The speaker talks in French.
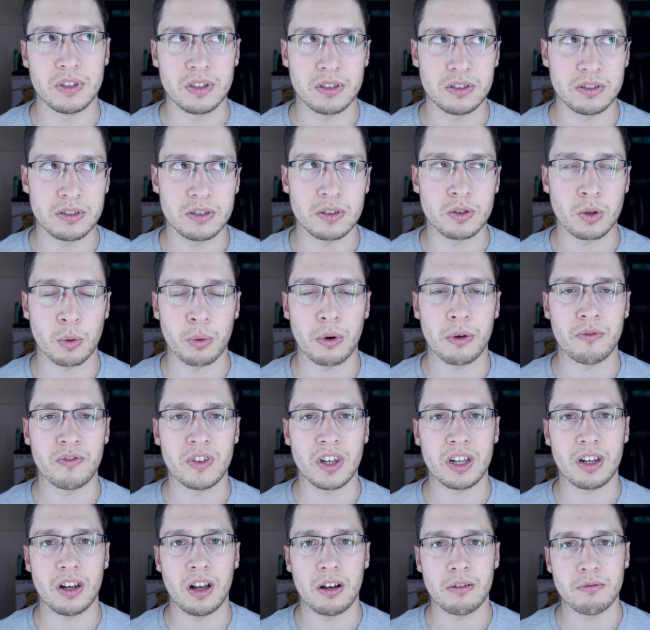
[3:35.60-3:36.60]
Si ton problème
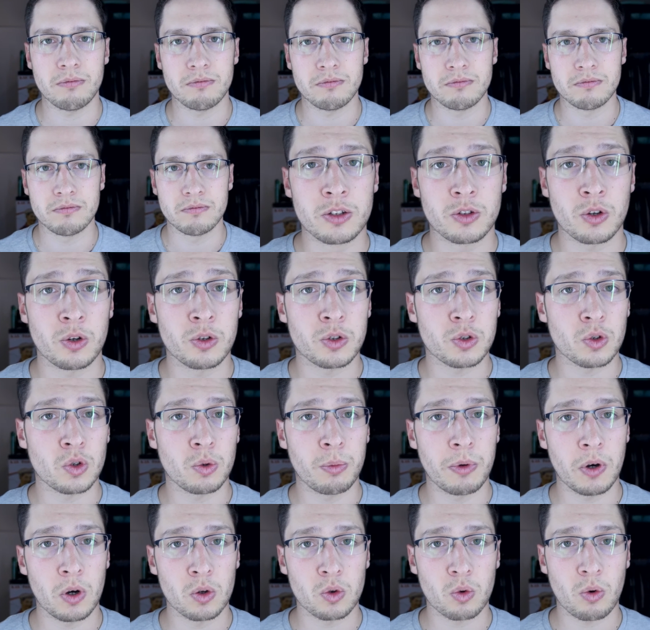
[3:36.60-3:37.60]
vient de là. Solution
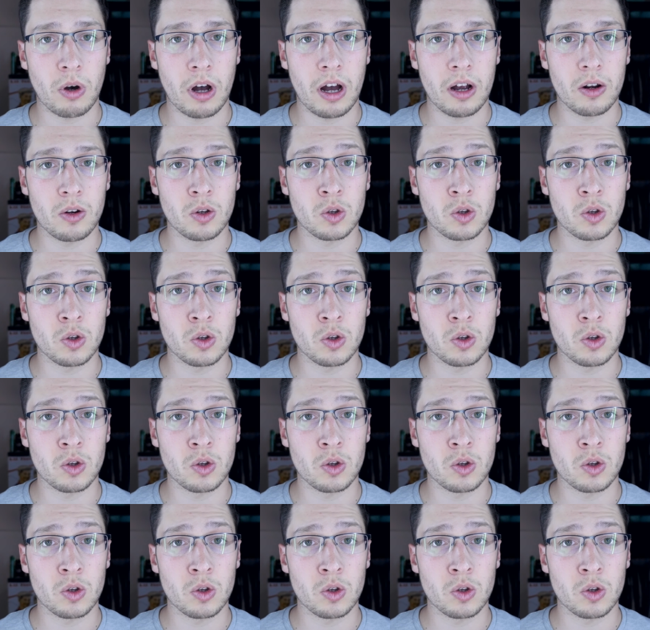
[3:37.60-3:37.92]
numéro 3,